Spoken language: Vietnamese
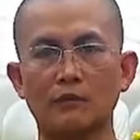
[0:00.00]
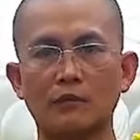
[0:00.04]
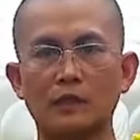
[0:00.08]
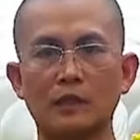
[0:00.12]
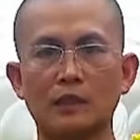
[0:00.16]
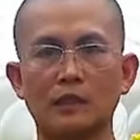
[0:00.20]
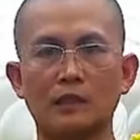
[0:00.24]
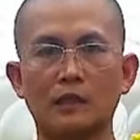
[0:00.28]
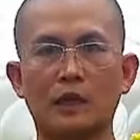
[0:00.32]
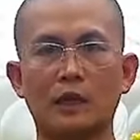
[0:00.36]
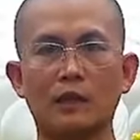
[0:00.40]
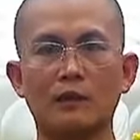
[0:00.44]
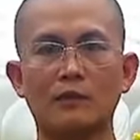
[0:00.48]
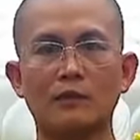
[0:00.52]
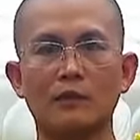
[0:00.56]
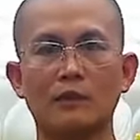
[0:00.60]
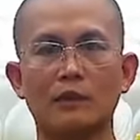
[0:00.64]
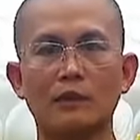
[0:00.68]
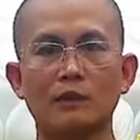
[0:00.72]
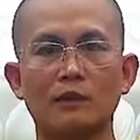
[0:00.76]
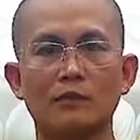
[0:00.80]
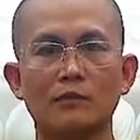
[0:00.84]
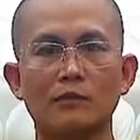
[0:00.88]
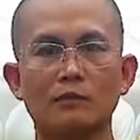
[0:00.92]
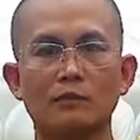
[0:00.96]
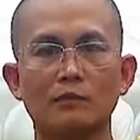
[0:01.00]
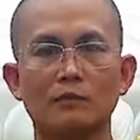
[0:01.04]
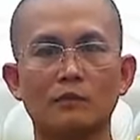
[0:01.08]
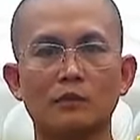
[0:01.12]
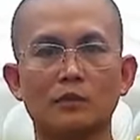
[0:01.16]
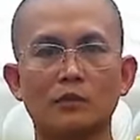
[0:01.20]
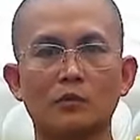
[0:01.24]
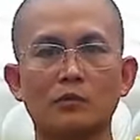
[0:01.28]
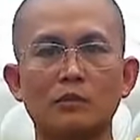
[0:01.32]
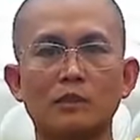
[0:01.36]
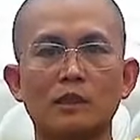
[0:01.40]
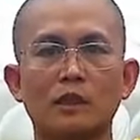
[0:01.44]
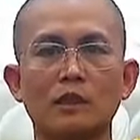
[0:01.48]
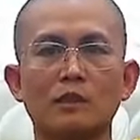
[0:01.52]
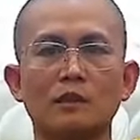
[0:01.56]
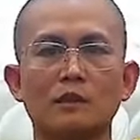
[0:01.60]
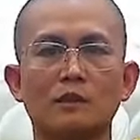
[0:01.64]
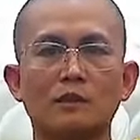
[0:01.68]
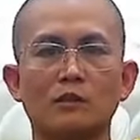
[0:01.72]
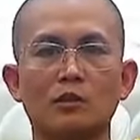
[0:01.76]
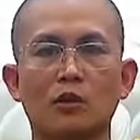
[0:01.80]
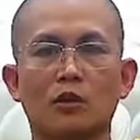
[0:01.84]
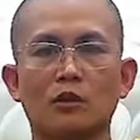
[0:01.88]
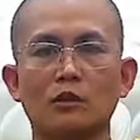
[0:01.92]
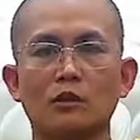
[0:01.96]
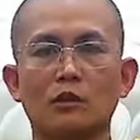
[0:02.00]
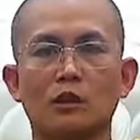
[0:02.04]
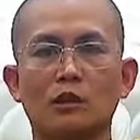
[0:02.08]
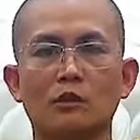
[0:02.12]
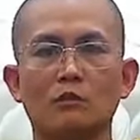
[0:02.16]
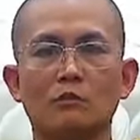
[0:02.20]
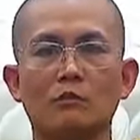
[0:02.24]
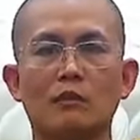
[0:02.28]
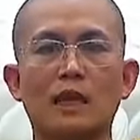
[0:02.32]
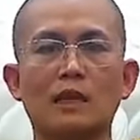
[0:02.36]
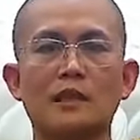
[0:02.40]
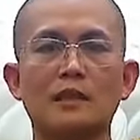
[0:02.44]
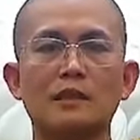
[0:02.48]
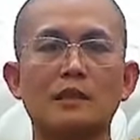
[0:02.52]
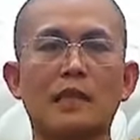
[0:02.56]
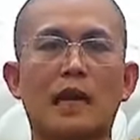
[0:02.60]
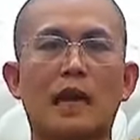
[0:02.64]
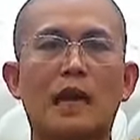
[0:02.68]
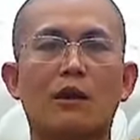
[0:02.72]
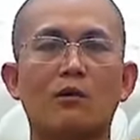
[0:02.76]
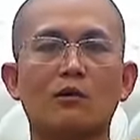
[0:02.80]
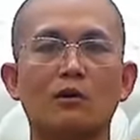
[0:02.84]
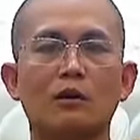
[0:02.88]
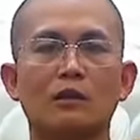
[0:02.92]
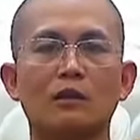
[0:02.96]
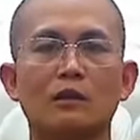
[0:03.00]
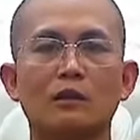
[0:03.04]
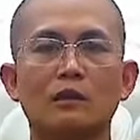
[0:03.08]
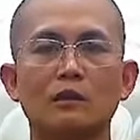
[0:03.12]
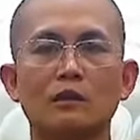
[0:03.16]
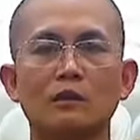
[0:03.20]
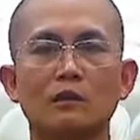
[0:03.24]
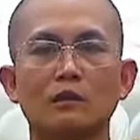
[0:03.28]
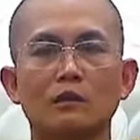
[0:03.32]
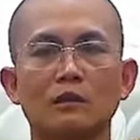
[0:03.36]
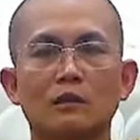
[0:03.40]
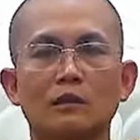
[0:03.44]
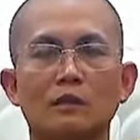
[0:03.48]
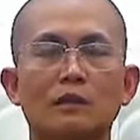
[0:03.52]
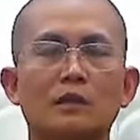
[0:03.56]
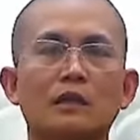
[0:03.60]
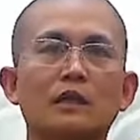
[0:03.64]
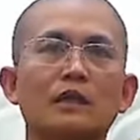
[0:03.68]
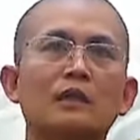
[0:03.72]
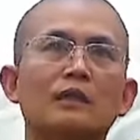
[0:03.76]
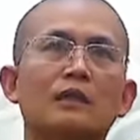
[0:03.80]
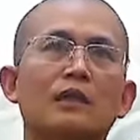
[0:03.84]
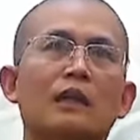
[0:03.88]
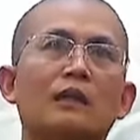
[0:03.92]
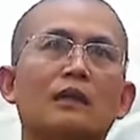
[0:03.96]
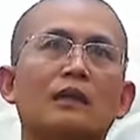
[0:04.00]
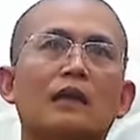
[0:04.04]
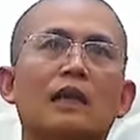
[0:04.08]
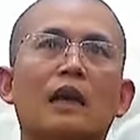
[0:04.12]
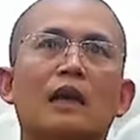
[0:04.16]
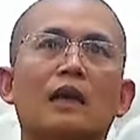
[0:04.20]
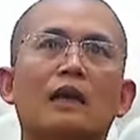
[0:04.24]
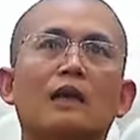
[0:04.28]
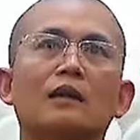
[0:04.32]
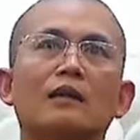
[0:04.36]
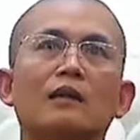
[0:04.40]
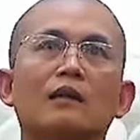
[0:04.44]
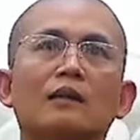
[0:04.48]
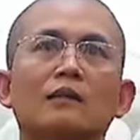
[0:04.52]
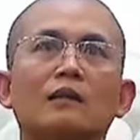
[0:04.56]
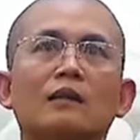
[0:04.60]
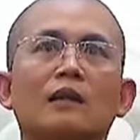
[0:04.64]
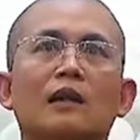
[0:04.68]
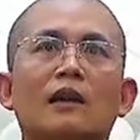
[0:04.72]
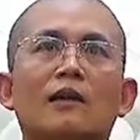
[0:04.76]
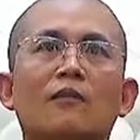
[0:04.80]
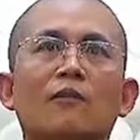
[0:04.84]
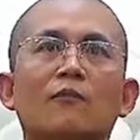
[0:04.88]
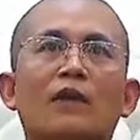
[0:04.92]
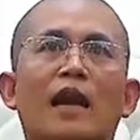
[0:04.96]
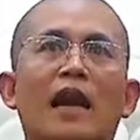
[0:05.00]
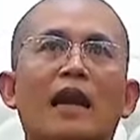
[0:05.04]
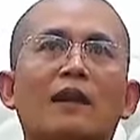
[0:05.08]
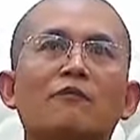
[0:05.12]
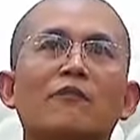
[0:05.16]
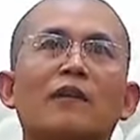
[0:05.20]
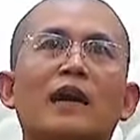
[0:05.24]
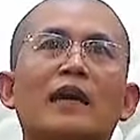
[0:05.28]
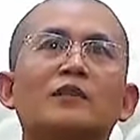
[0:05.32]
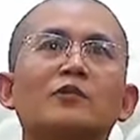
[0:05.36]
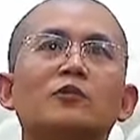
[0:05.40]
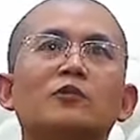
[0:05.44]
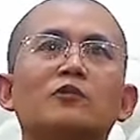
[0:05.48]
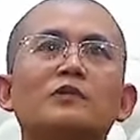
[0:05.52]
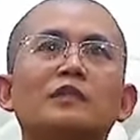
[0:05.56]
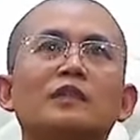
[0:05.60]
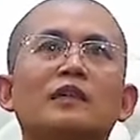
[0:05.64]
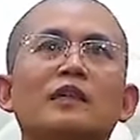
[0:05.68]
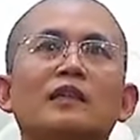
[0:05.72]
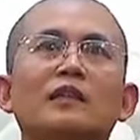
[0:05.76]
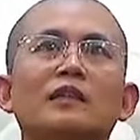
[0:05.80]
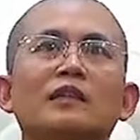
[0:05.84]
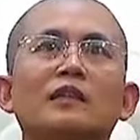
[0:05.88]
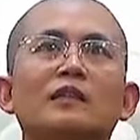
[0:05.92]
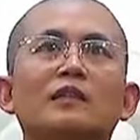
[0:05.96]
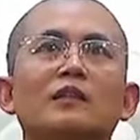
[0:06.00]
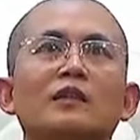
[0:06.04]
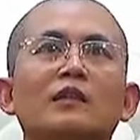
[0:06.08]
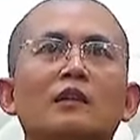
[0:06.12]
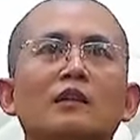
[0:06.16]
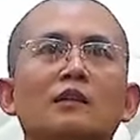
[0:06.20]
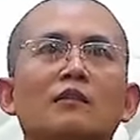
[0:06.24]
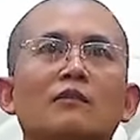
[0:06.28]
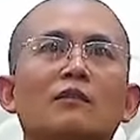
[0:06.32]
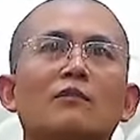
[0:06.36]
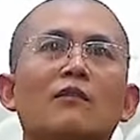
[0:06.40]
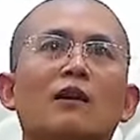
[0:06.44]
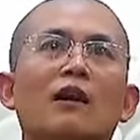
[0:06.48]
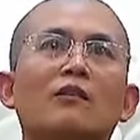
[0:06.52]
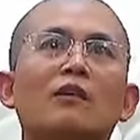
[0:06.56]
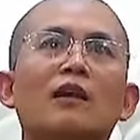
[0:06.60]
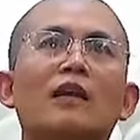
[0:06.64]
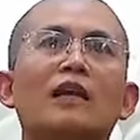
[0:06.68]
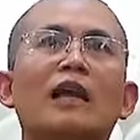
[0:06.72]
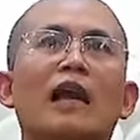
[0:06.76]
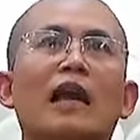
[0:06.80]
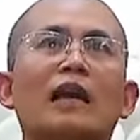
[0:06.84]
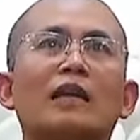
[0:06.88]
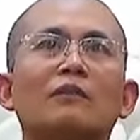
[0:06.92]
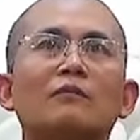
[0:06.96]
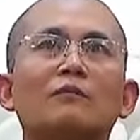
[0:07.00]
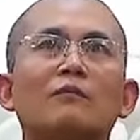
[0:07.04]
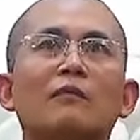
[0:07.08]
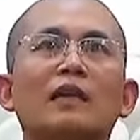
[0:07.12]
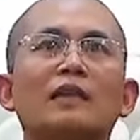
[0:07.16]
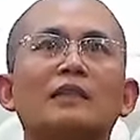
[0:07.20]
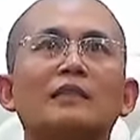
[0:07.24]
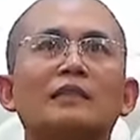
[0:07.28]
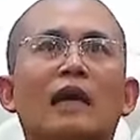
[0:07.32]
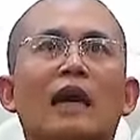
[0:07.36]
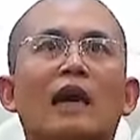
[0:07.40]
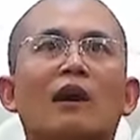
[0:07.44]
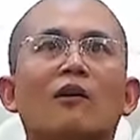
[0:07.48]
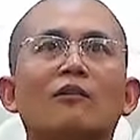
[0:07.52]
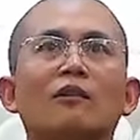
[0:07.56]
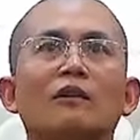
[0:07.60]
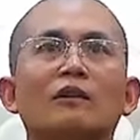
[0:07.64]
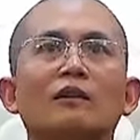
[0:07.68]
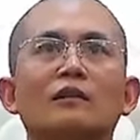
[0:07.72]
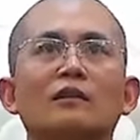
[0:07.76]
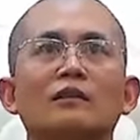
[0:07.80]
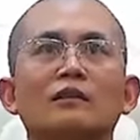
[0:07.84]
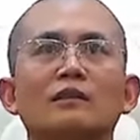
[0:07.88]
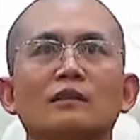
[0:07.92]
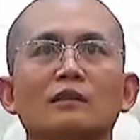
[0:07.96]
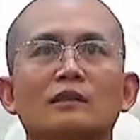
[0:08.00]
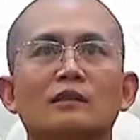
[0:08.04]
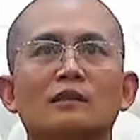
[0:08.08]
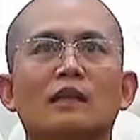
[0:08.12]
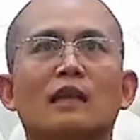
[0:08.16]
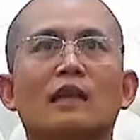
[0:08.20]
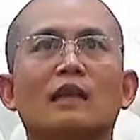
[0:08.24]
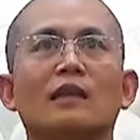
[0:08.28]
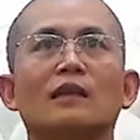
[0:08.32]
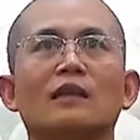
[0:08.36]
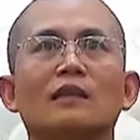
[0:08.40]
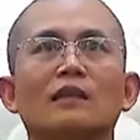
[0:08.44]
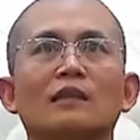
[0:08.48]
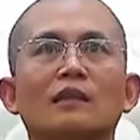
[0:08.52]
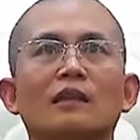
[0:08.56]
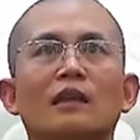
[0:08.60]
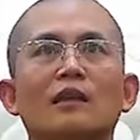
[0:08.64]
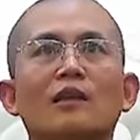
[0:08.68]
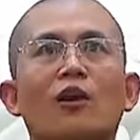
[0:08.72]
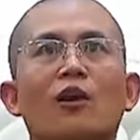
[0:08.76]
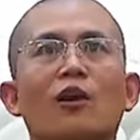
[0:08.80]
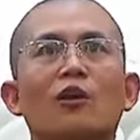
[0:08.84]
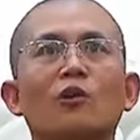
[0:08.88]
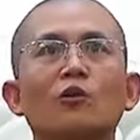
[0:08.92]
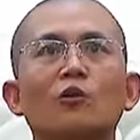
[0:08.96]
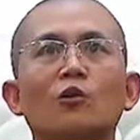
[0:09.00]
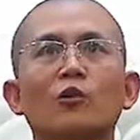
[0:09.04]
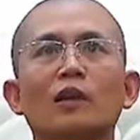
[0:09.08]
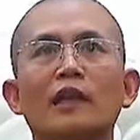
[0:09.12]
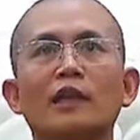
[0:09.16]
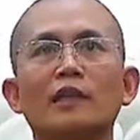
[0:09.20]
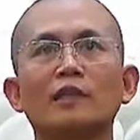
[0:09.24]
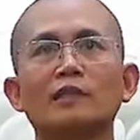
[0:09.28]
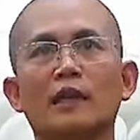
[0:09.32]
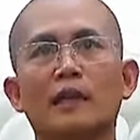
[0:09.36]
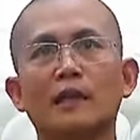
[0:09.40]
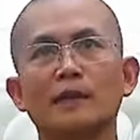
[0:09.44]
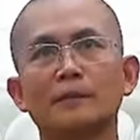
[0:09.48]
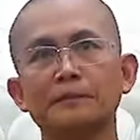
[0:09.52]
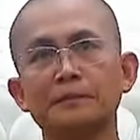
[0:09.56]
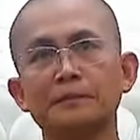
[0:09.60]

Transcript: vì các chúng sinh cho được bát cháo à? nghĩ rằng là hàng ngàn vạn chúng sinh vào đấy ăn bát cháo là, là người ta no đủ hết rồi